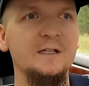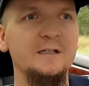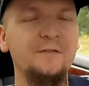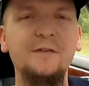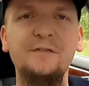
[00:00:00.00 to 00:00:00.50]

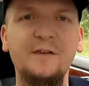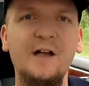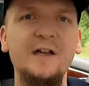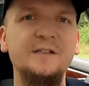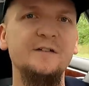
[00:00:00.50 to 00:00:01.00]
Das ist
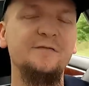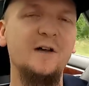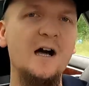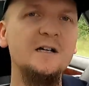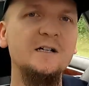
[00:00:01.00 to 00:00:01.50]
eine
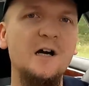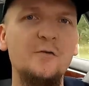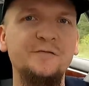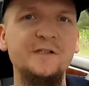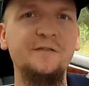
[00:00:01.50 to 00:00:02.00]
Frage,
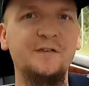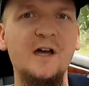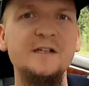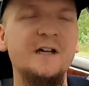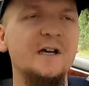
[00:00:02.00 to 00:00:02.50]
auf die es
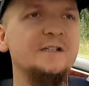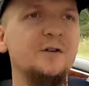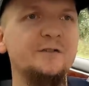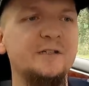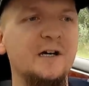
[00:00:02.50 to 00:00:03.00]
keine
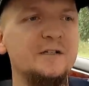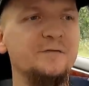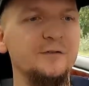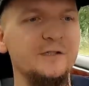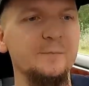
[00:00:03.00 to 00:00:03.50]
eindeutige
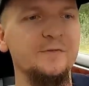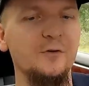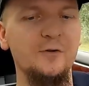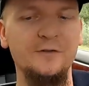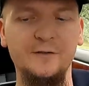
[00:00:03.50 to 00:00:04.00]
Antwort gibt.
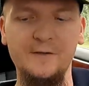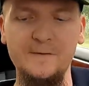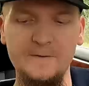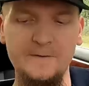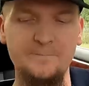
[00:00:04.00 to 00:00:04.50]
Und
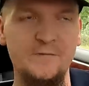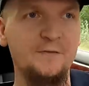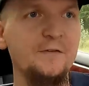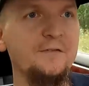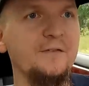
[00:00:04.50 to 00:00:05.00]

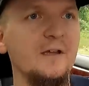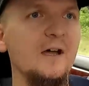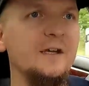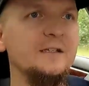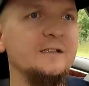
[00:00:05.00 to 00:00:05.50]
das ist
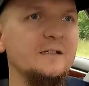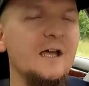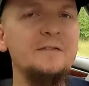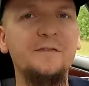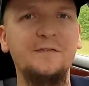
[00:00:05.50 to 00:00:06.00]
eine
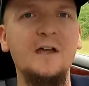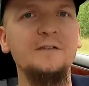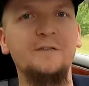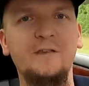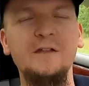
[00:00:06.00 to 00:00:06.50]
ganz,
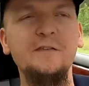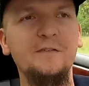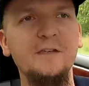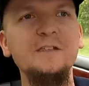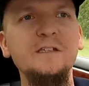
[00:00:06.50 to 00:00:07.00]
ganz,
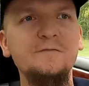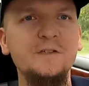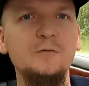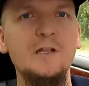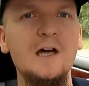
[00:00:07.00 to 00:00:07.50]
ganz
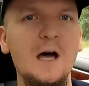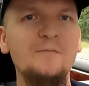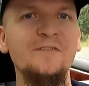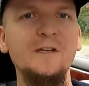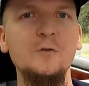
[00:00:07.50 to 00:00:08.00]
individuelle
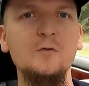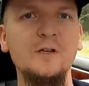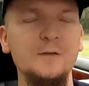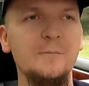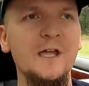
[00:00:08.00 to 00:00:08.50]
Abwägung
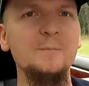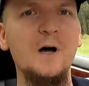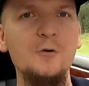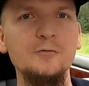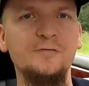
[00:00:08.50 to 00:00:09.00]
in meinem
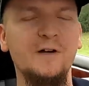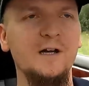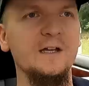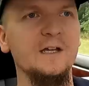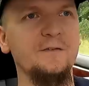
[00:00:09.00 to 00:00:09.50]

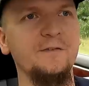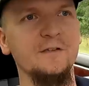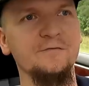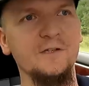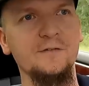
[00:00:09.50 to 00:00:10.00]
Autofahrerherzen
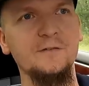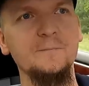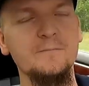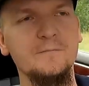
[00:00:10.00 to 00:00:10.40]
gewesen.